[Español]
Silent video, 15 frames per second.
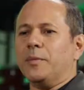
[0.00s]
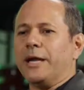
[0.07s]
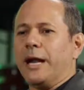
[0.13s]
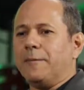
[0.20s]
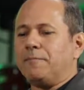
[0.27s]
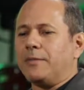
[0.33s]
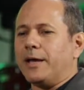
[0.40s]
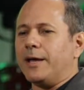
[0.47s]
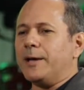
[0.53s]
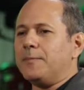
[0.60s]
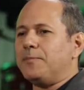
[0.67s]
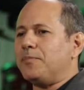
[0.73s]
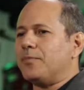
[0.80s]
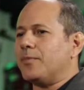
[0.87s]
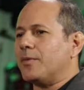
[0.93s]
mira,
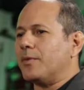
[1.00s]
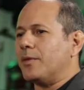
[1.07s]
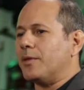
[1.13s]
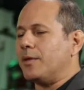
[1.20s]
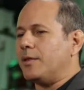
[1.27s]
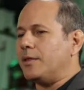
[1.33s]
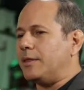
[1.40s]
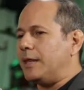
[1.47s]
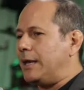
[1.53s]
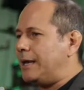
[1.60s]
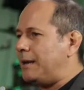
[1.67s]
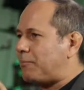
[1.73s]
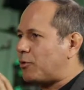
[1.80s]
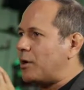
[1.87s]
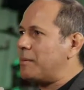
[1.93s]
eh,
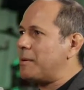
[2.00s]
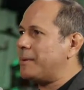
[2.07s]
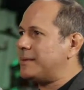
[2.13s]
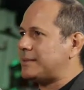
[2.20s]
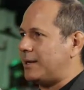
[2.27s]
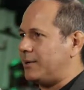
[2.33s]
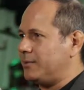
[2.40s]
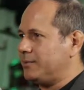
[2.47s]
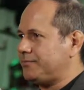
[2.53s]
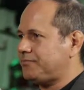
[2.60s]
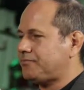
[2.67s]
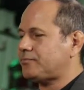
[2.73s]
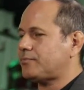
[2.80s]
del programa pasado